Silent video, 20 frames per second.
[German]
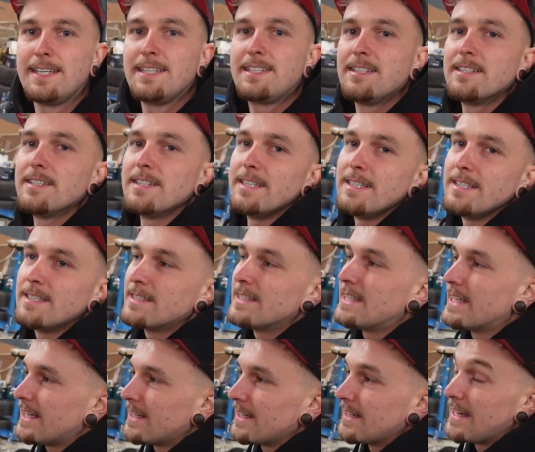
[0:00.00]
seht ihr in
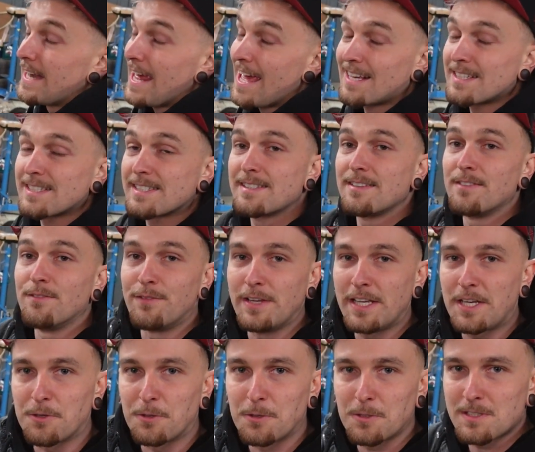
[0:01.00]
den nächsten
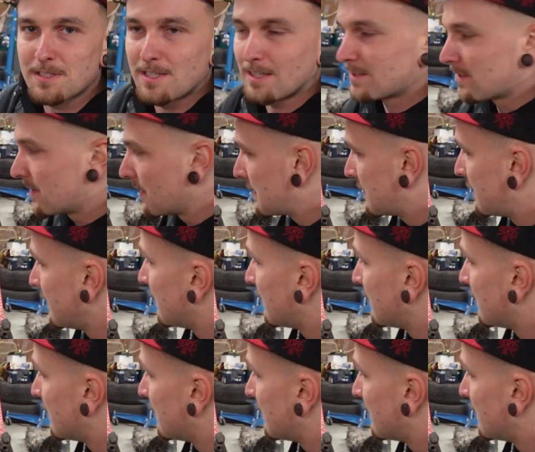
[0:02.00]
Videos. Das ist jetzt